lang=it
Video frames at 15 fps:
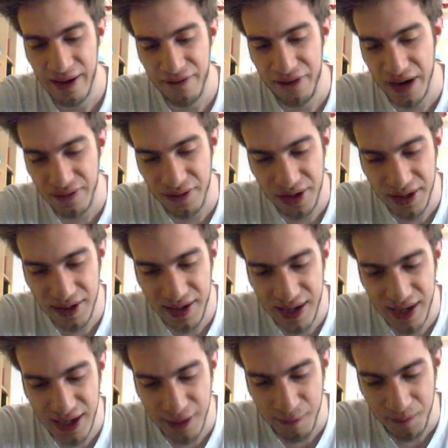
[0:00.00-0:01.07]
farvi
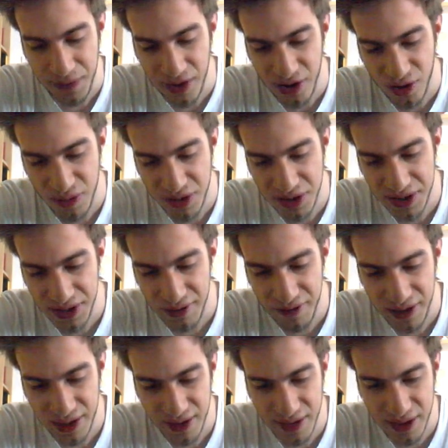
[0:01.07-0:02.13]
un'idea di come si
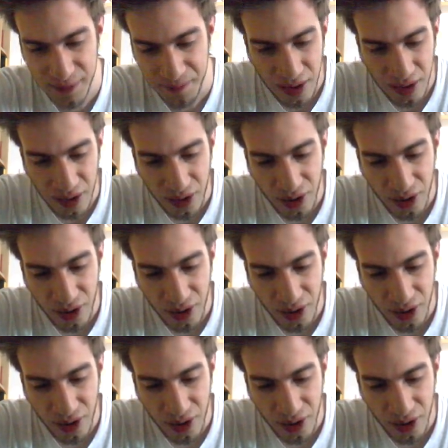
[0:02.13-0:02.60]
difende.